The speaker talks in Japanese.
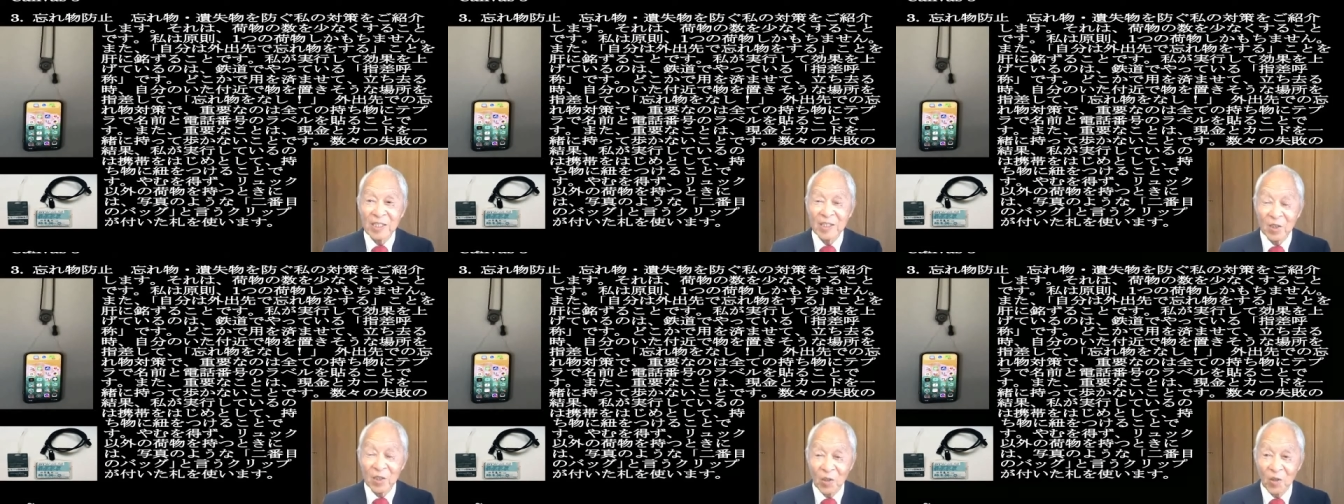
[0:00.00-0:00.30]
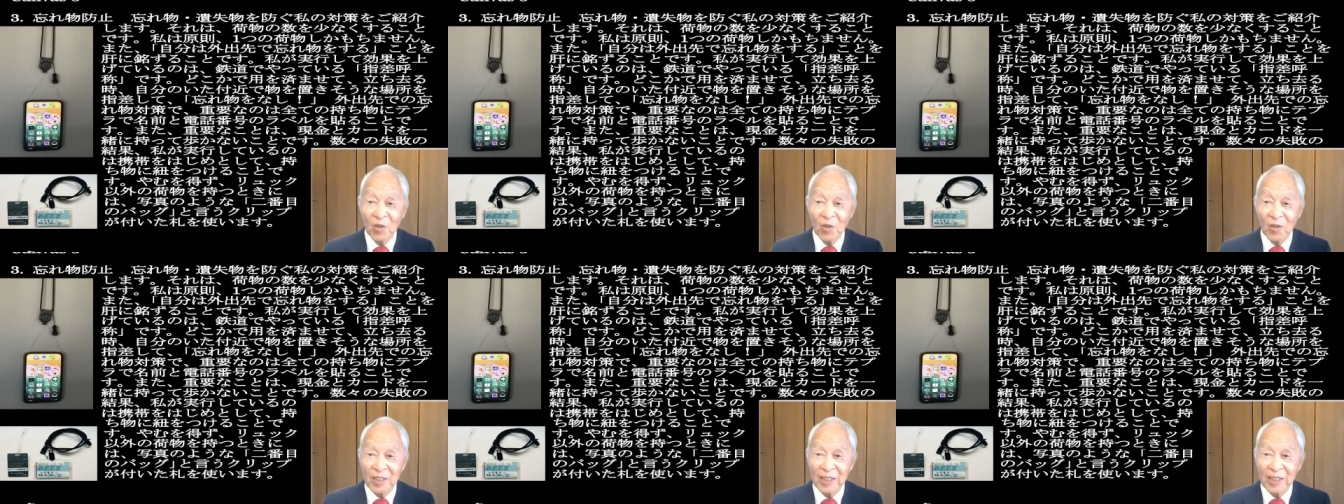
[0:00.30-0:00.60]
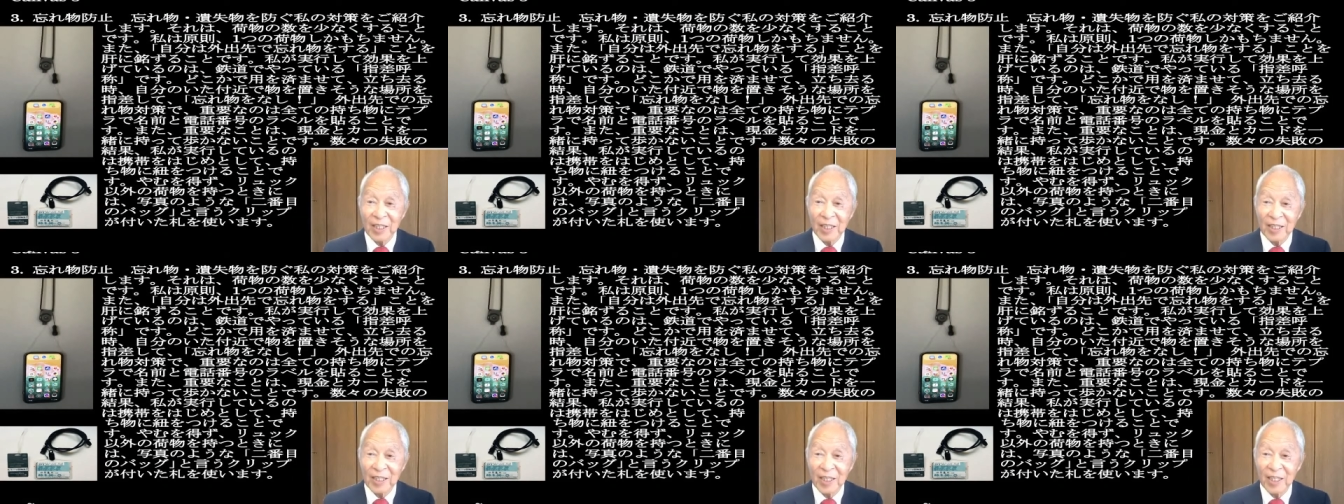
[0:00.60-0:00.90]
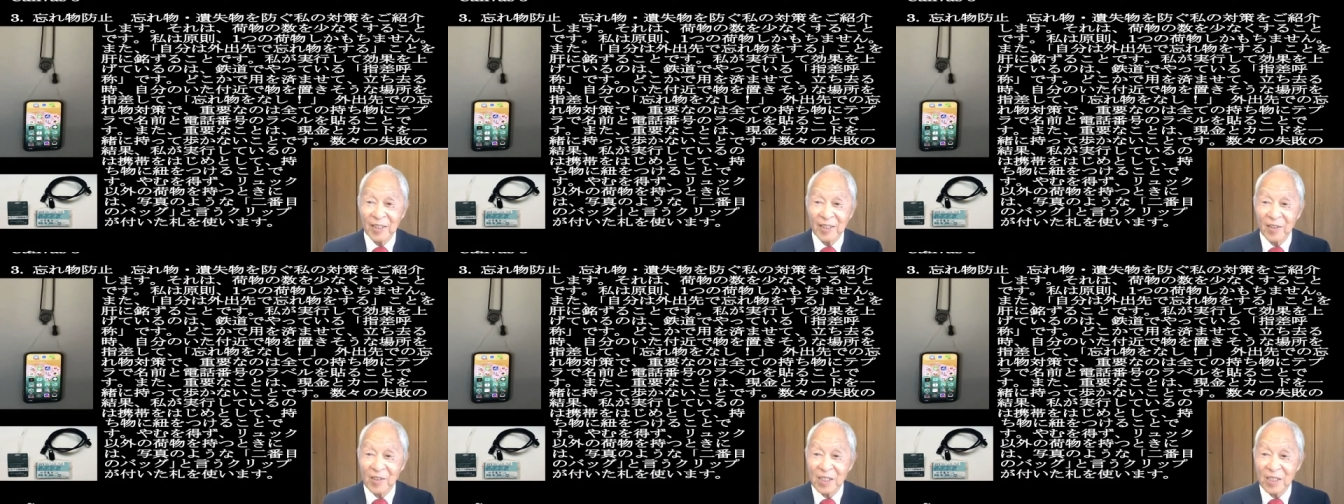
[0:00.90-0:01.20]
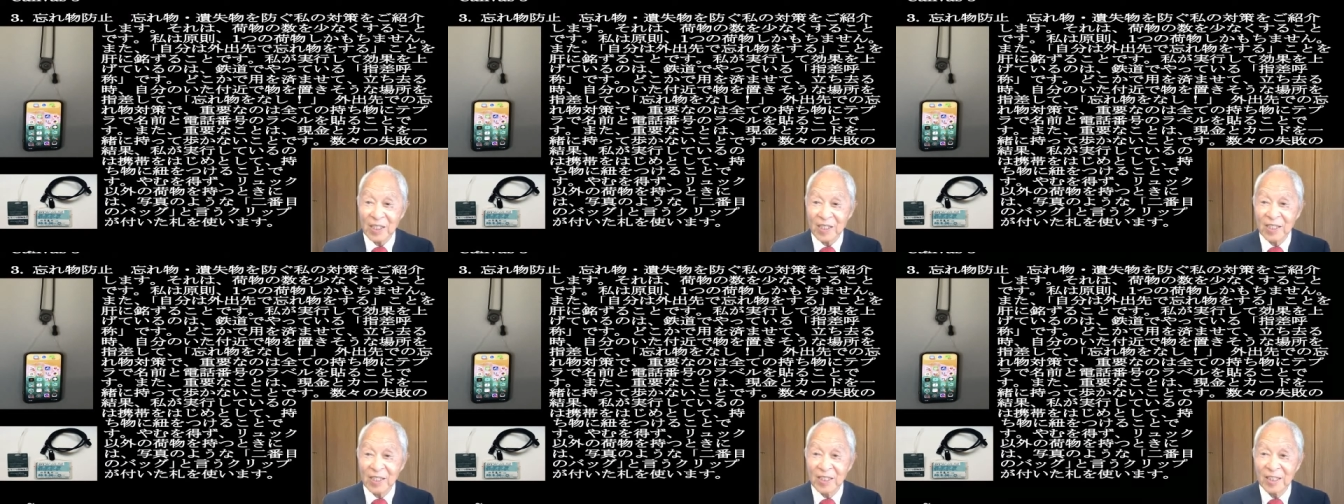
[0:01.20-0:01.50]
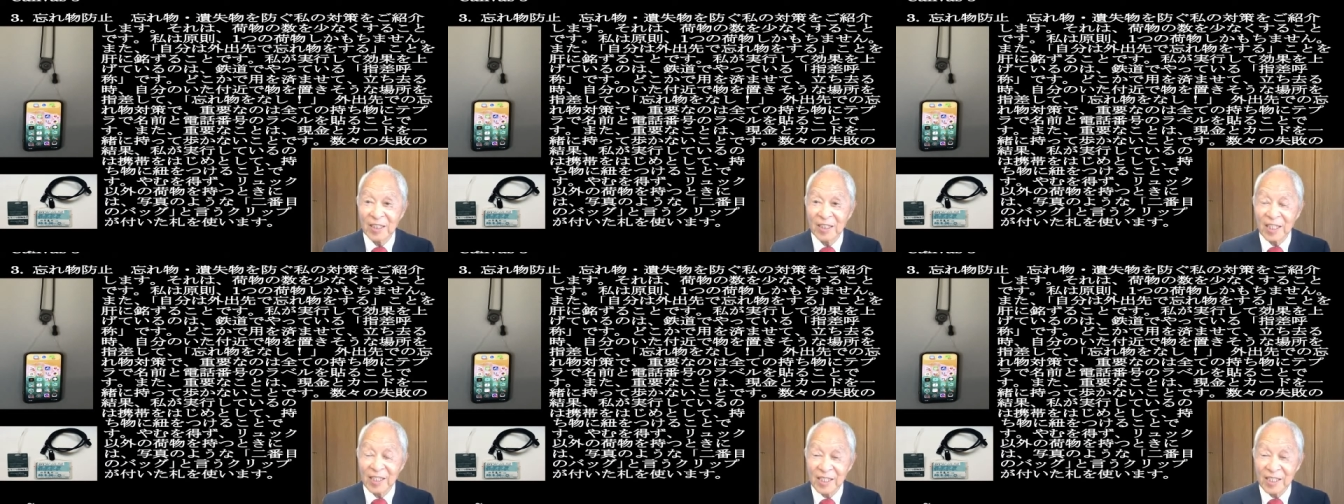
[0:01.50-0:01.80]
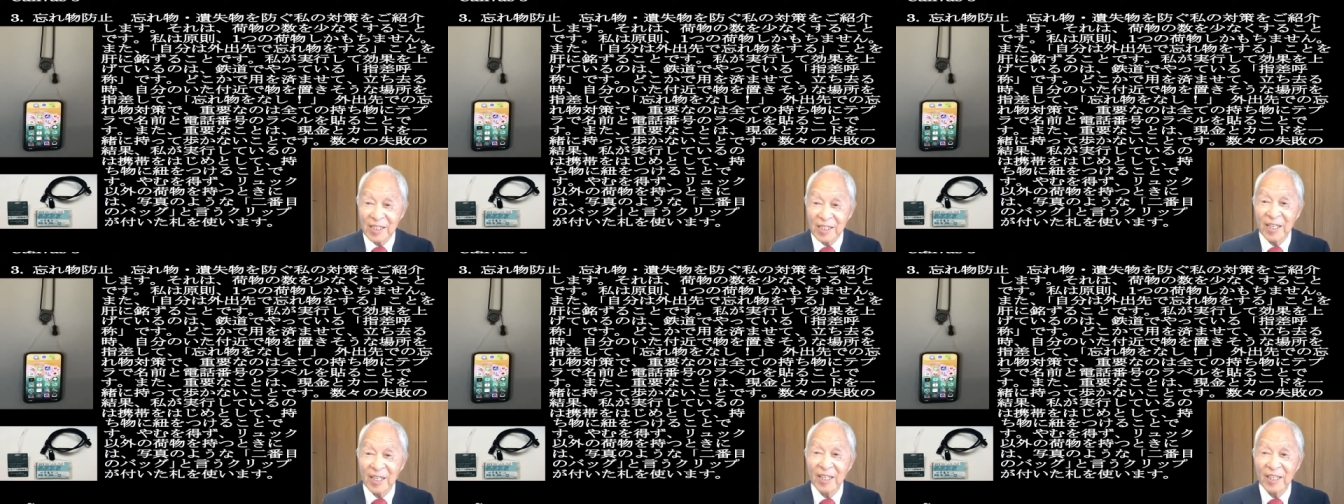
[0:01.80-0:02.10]
その左側の写真に
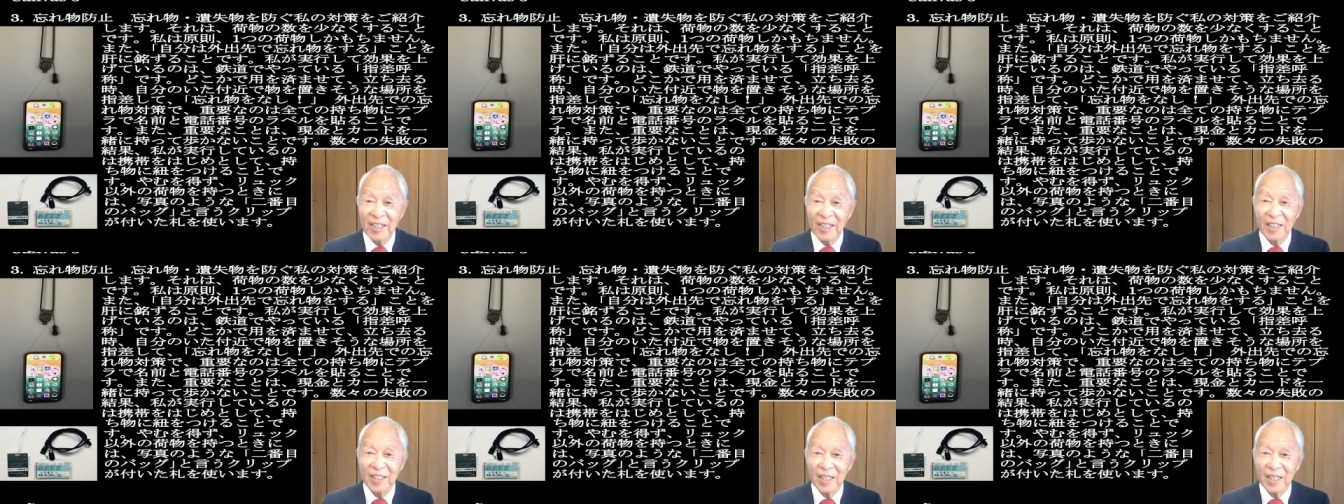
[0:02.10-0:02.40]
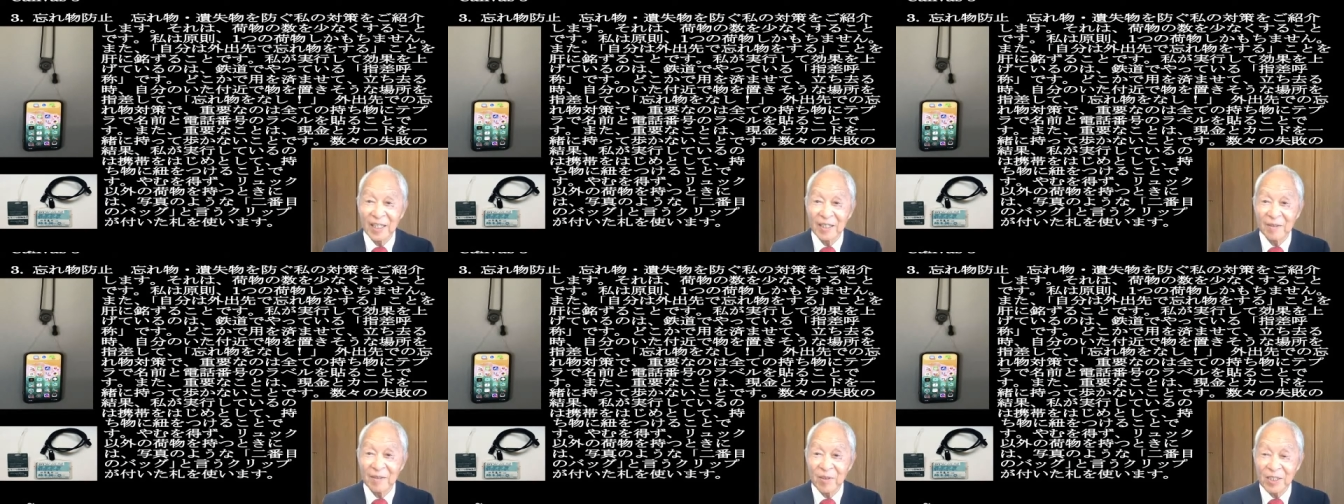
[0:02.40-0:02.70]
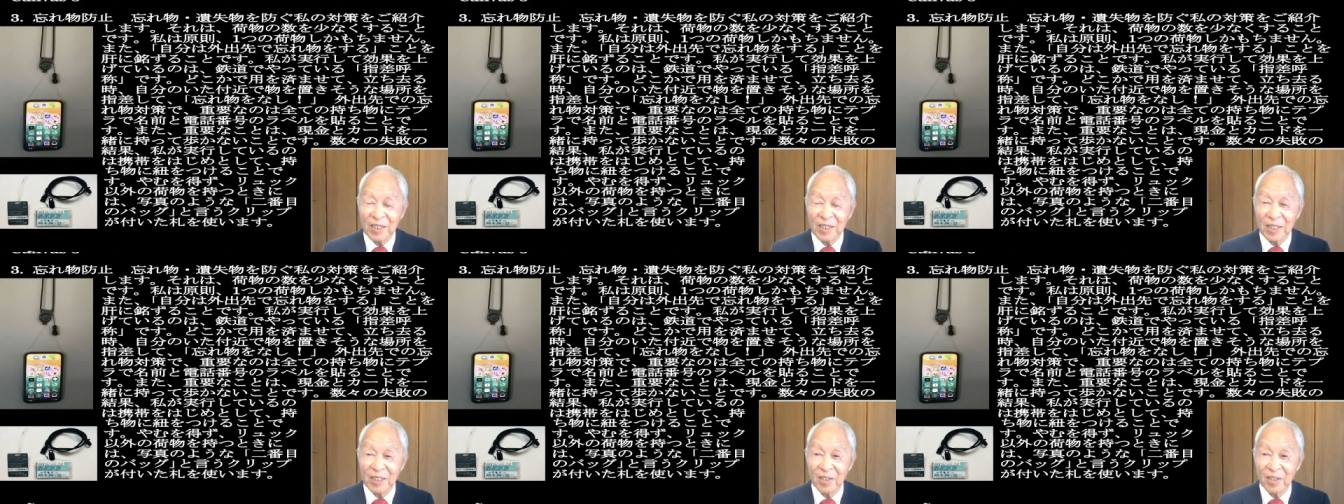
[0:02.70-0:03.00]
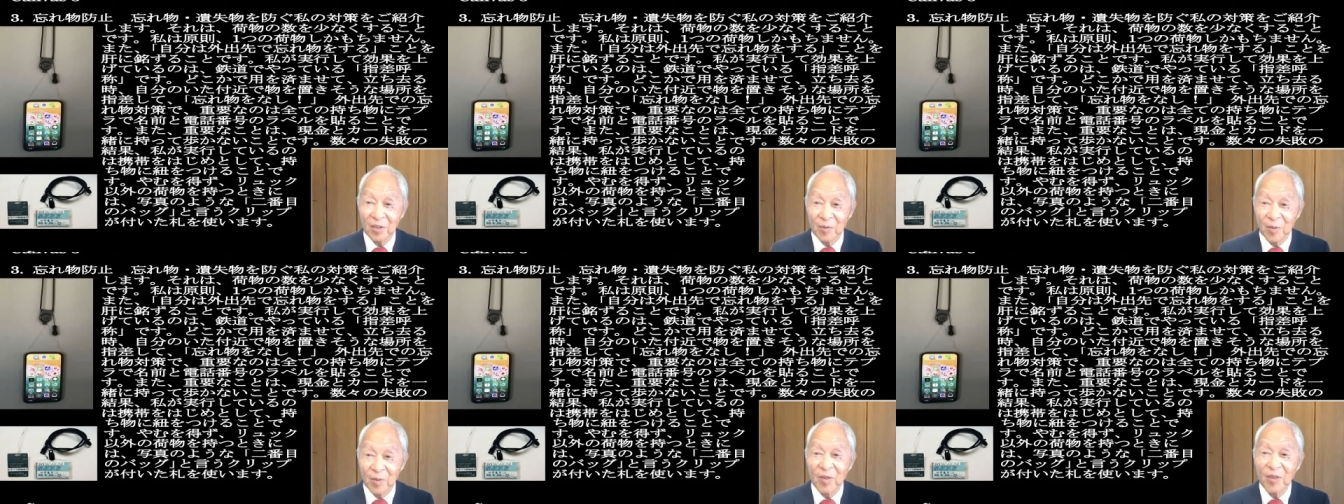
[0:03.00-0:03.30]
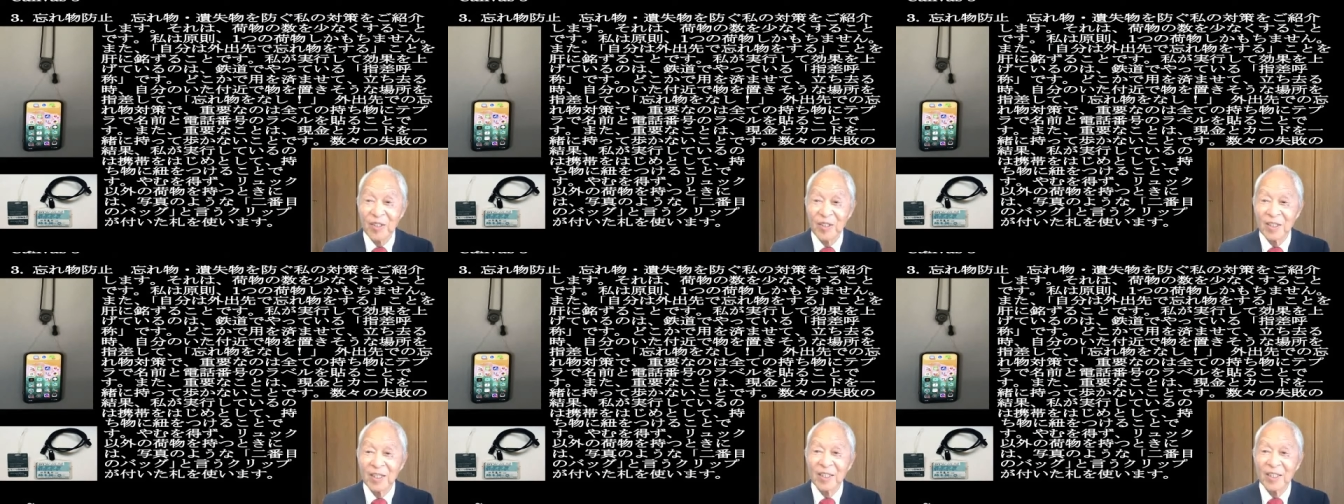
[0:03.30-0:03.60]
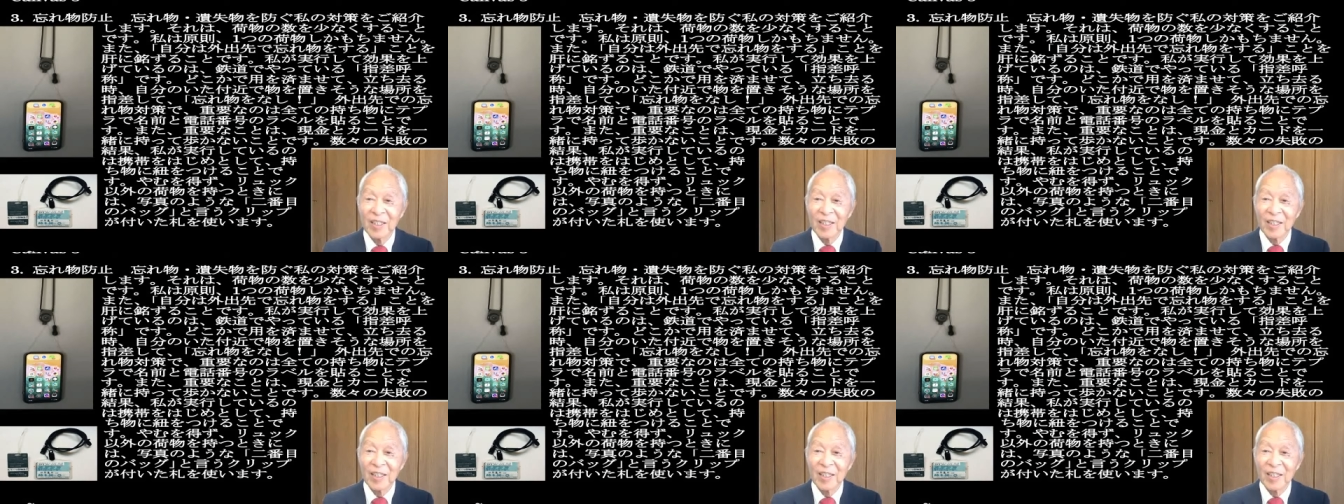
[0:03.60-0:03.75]
ですね、えー、ありますけれども、